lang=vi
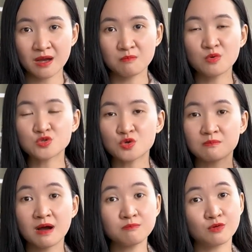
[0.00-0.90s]
buông xuống
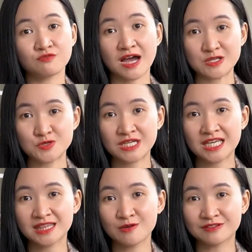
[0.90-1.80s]
bớt một vài suy
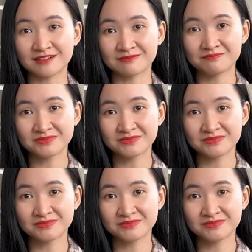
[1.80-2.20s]
nghĩ tiêu cực